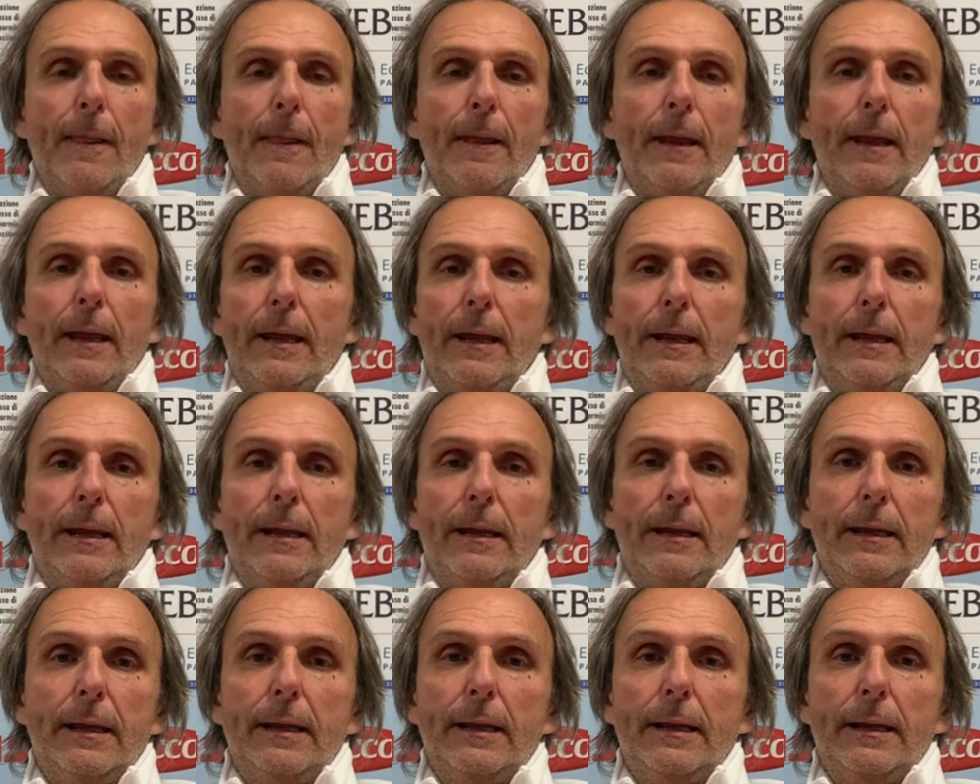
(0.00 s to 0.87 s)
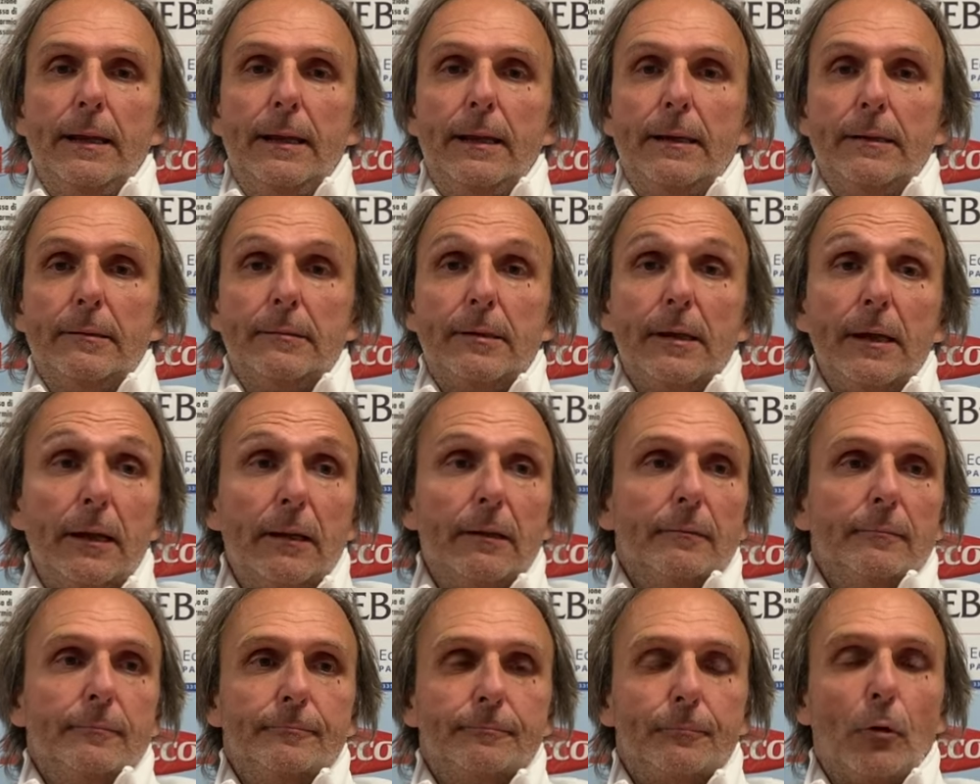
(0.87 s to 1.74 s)
e sì,
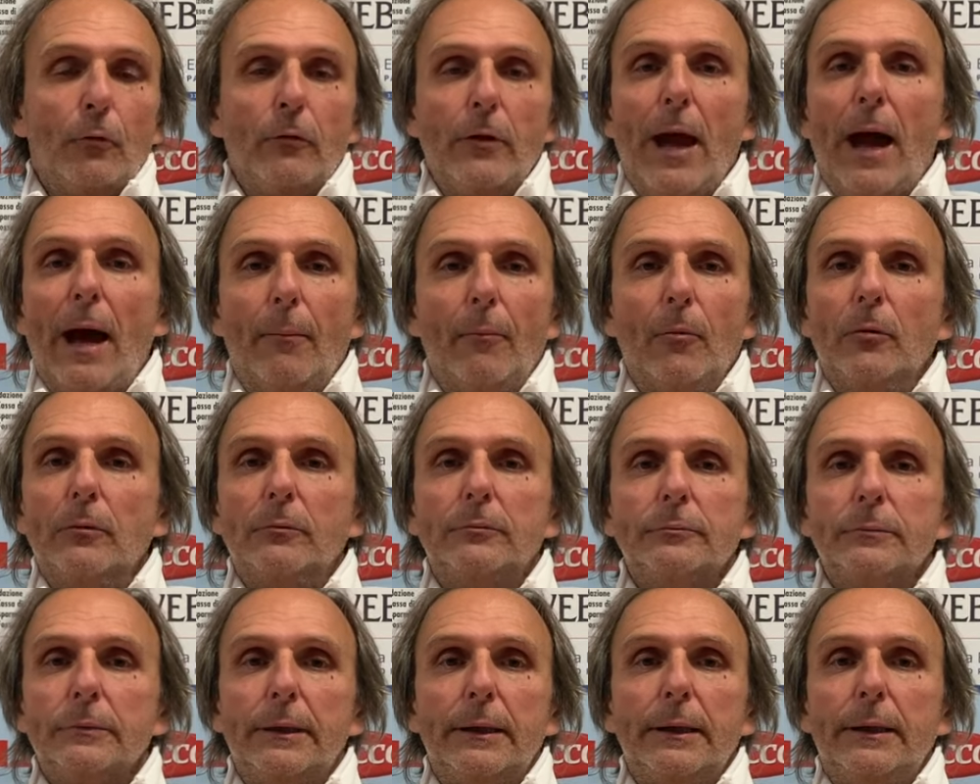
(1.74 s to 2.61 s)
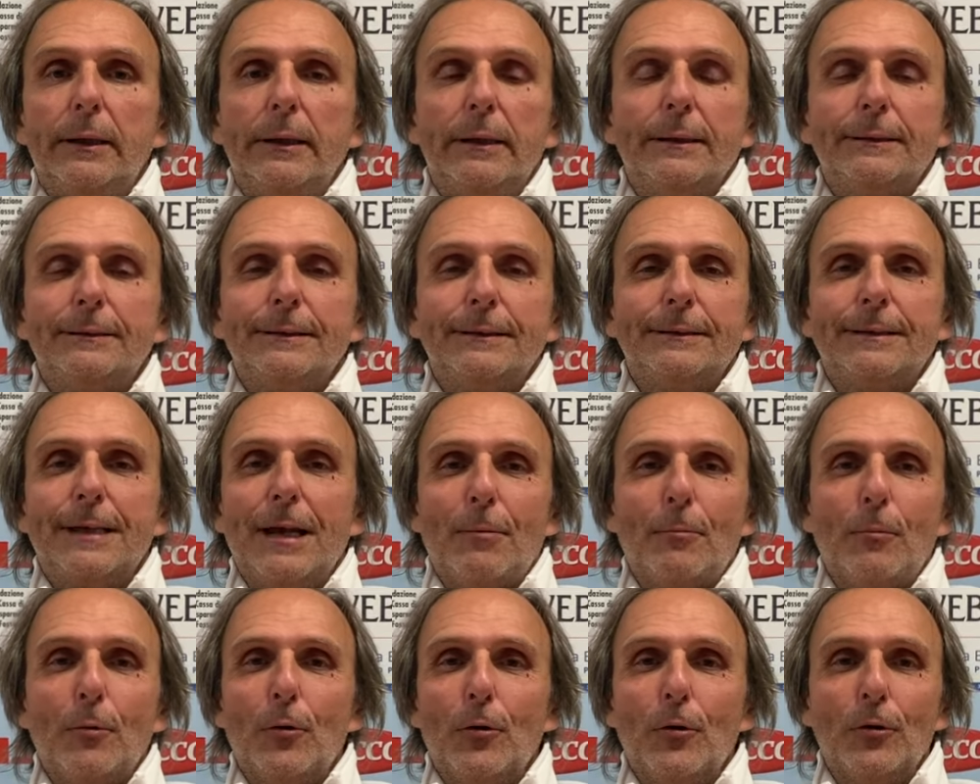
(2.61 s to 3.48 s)
proviamo. Eh, ci
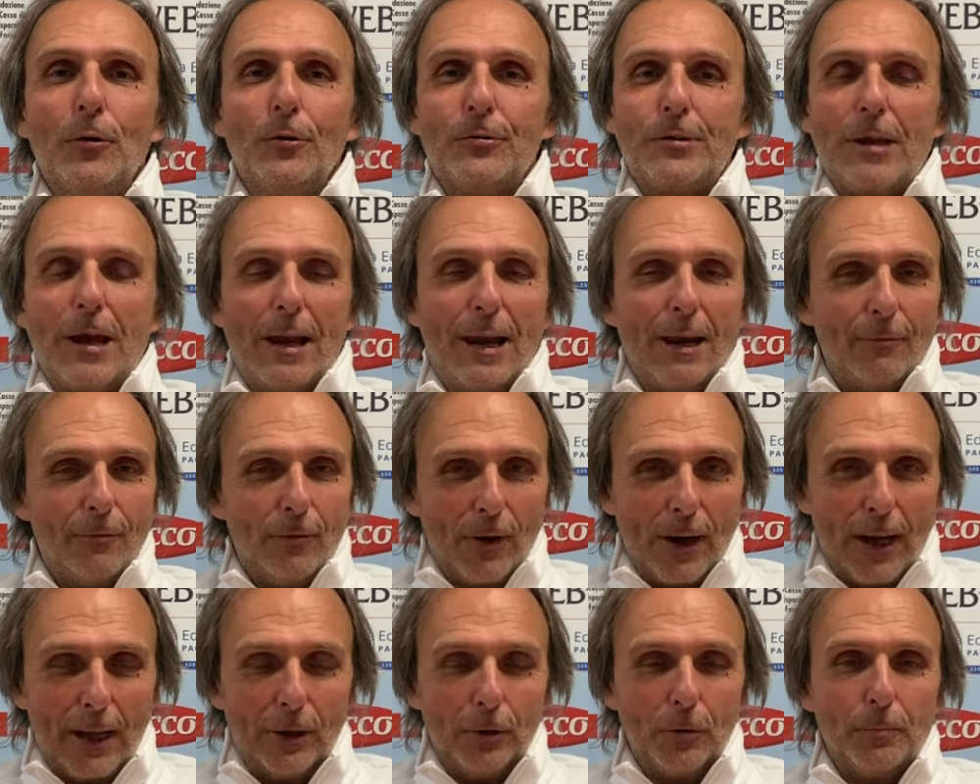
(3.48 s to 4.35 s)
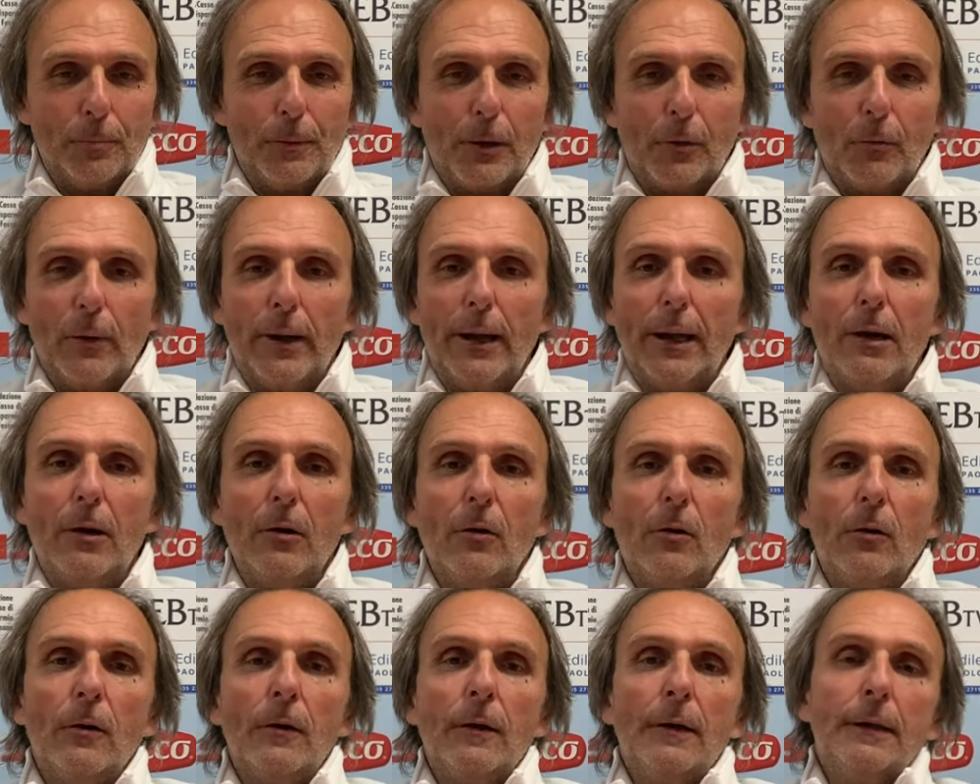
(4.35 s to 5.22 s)
stiamo, stiamo, lavorando per
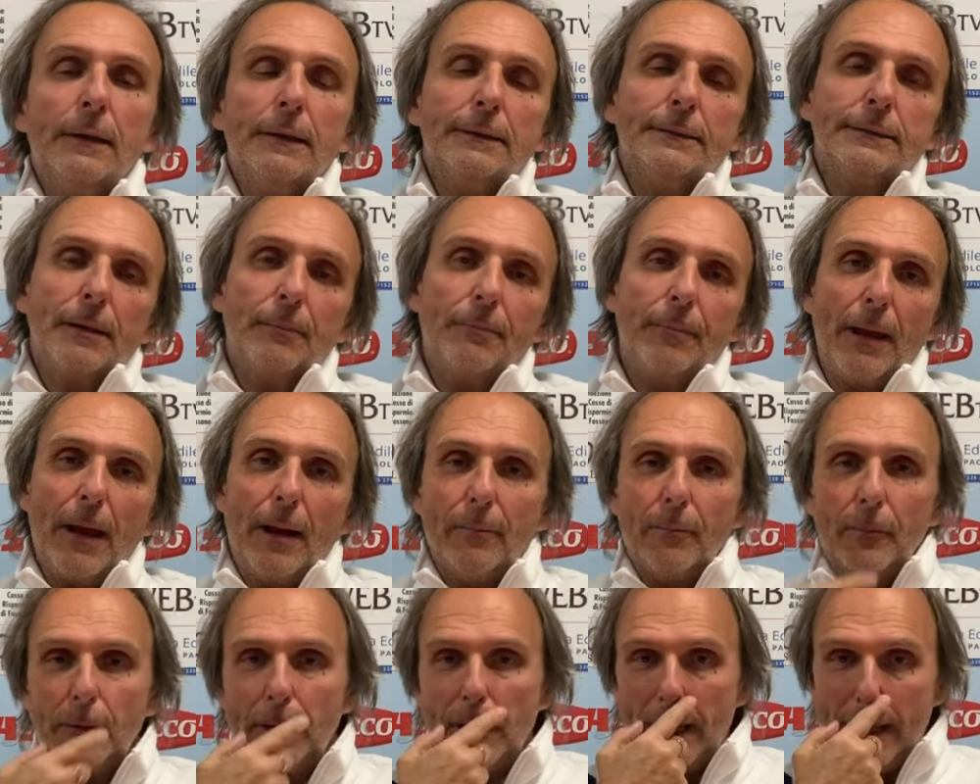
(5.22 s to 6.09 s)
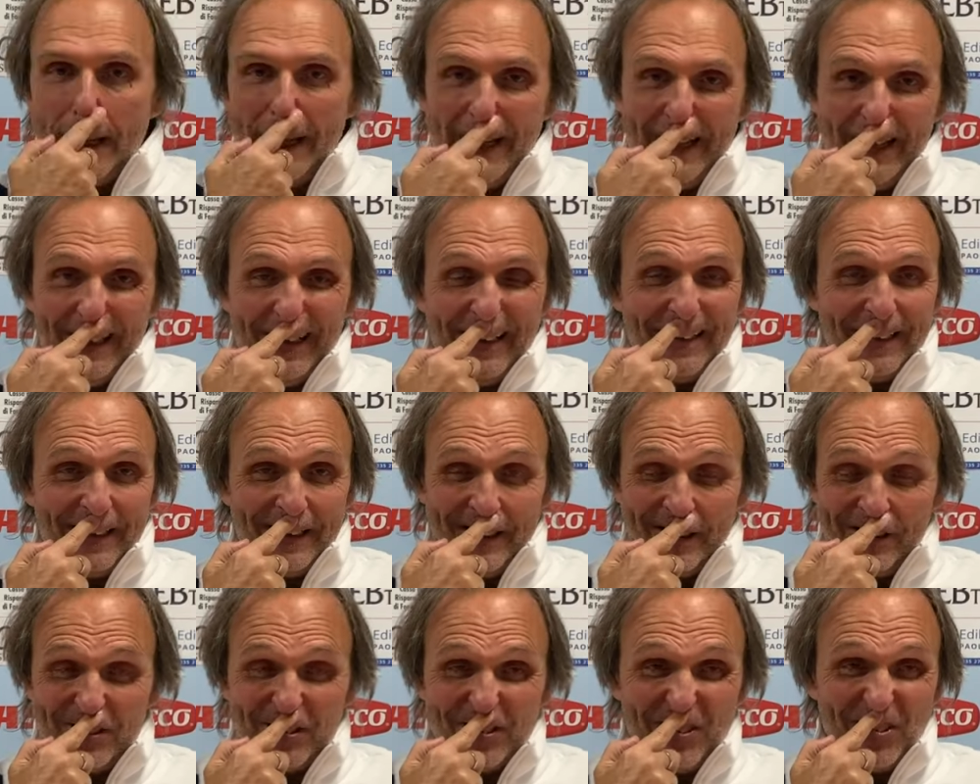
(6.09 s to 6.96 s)
quello, sappiamo che
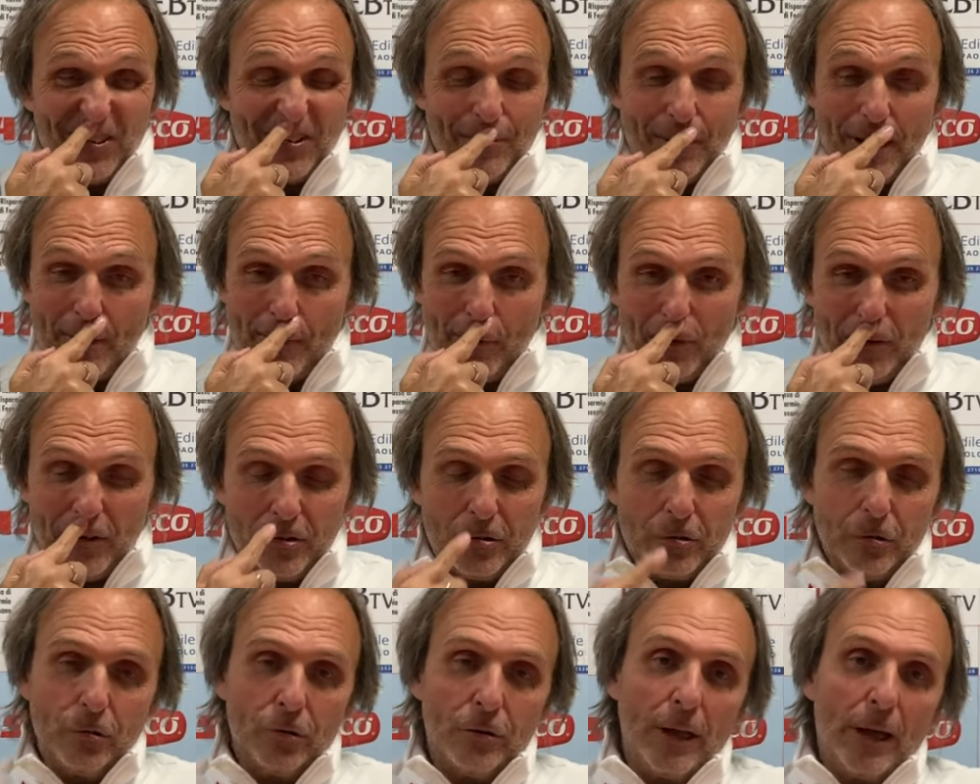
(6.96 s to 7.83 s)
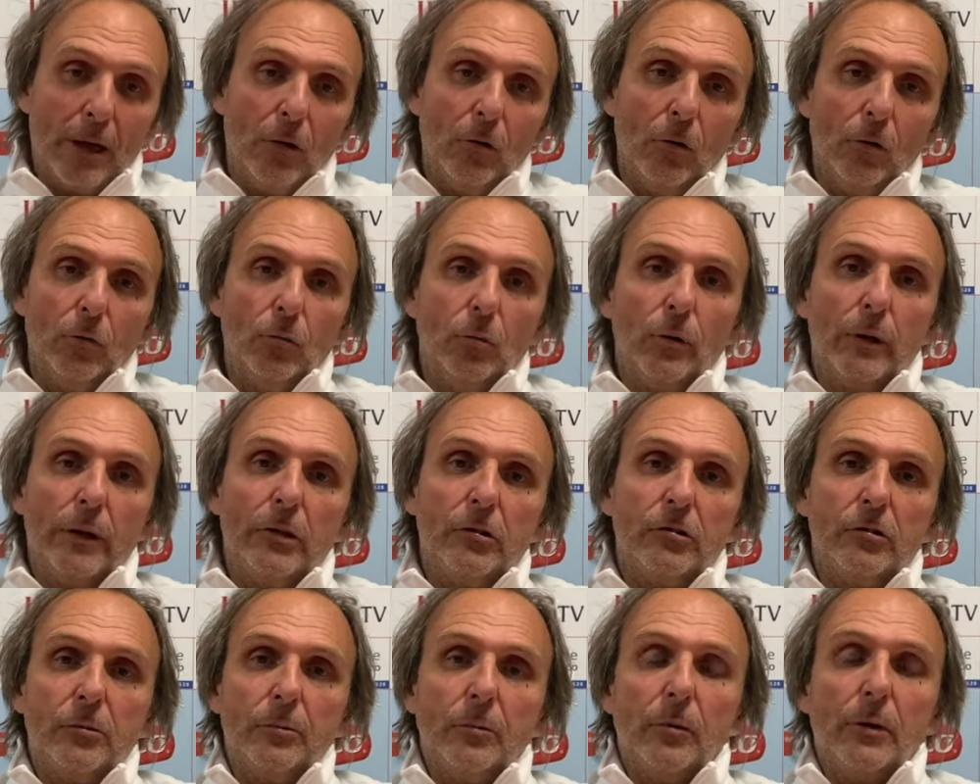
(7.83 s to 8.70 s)
adesso abbiamo questo ostacolo
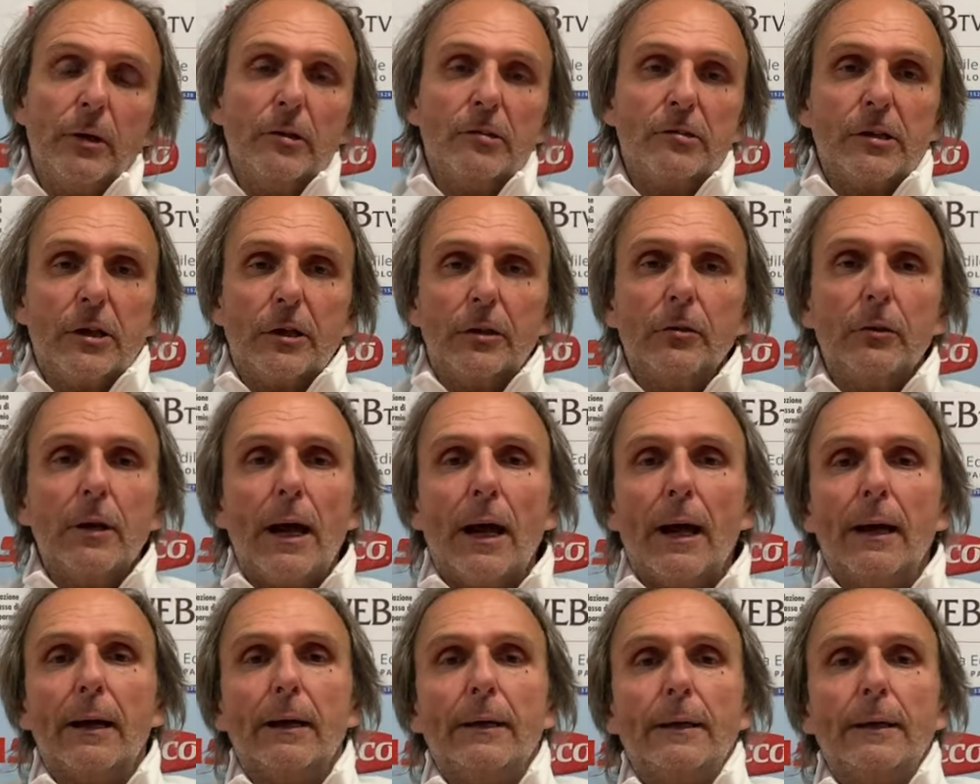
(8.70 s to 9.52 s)
durissimo che è il San Donà,